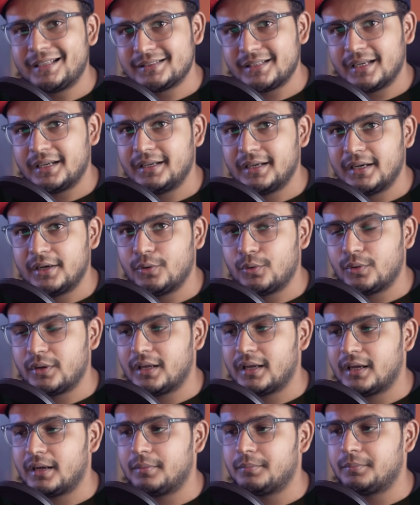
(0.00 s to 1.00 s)
एक्सटेंडेड हो
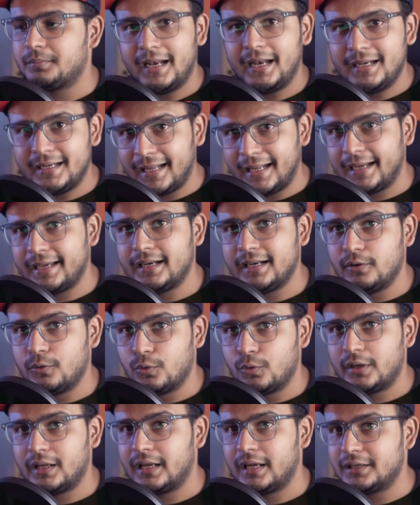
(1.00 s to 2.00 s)
गया इंटेग्रल
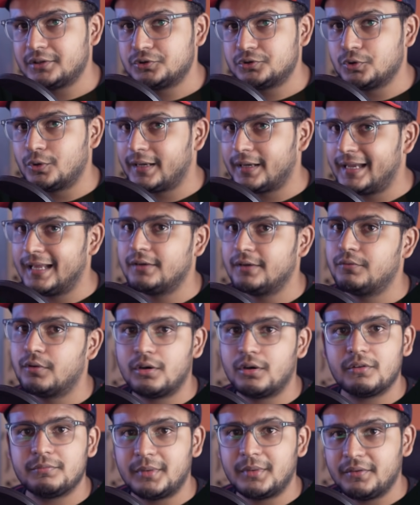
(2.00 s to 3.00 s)
हो गया जो अगेन
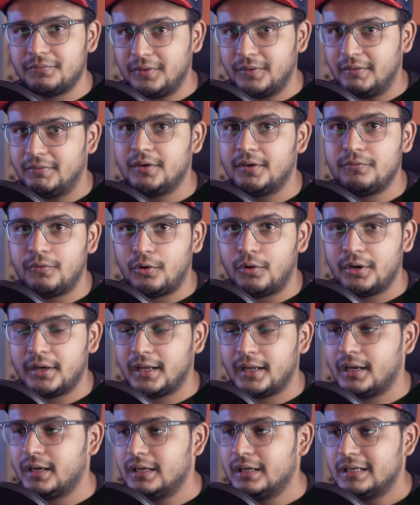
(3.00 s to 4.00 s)
वन ऑफ माई फेवरेट
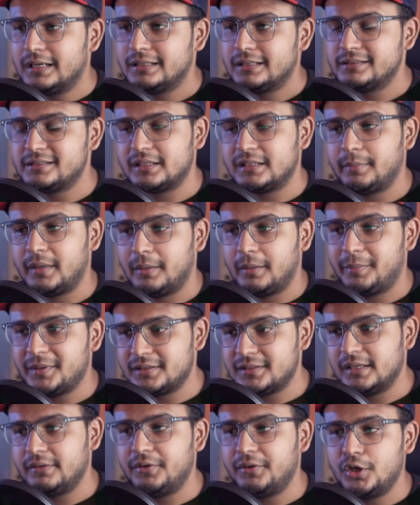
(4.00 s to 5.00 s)
फॉन्ट है जिसे मैंने
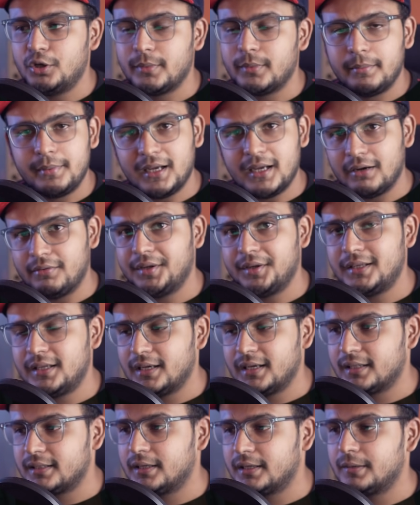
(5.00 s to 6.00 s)
पिछली वीडियो में भी कवर
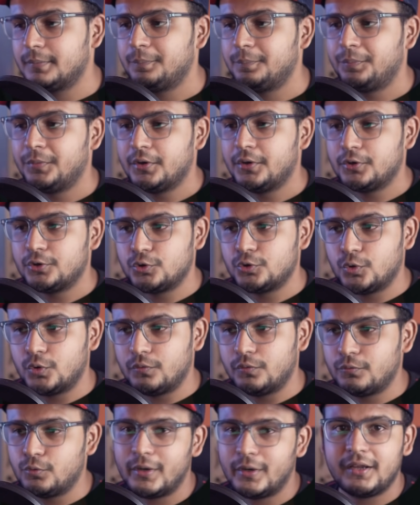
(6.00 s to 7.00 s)
किया था तो
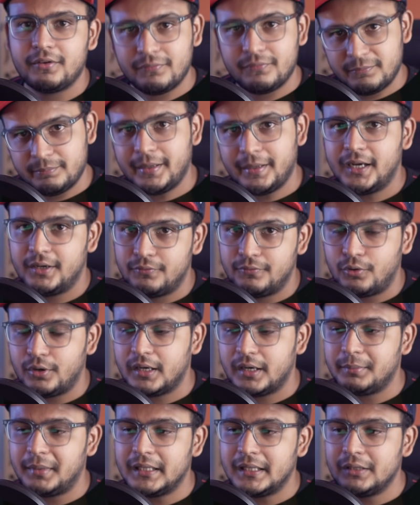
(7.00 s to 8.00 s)
वो एक पेड
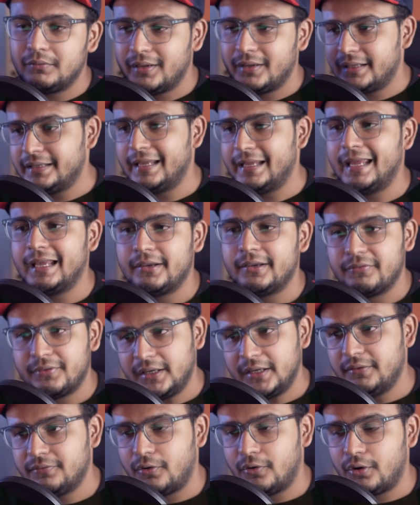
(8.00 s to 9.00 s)
फॉन्ट है बाय द वे ये एक
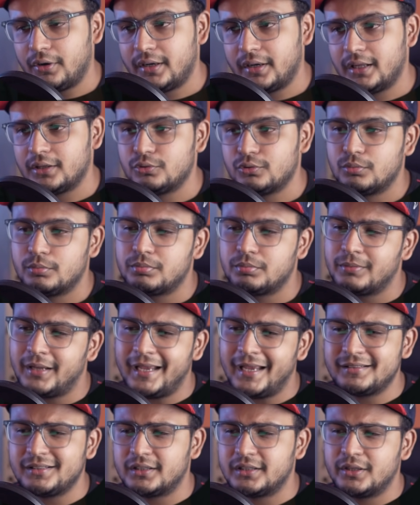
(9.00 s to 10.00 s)
फ्री फॉन्ट है तो
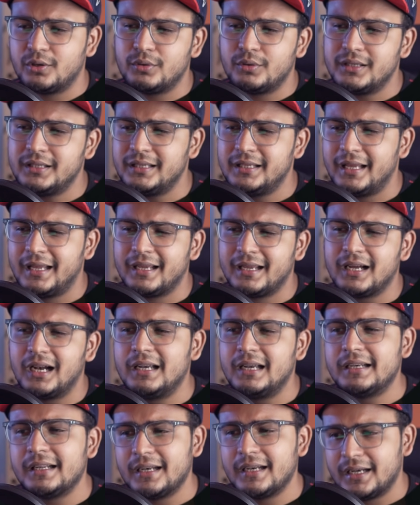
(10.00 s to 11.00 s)
कह सकते हो कि ये एक
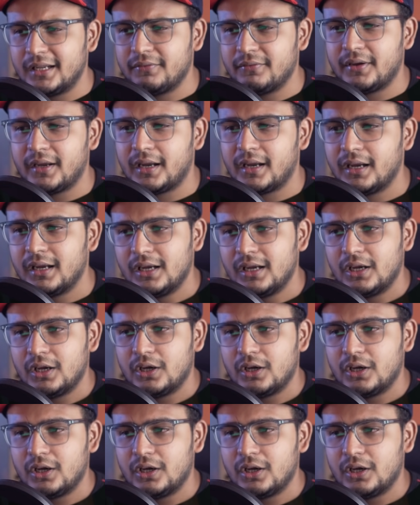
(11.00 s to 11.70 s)
अल्टरनेटिव है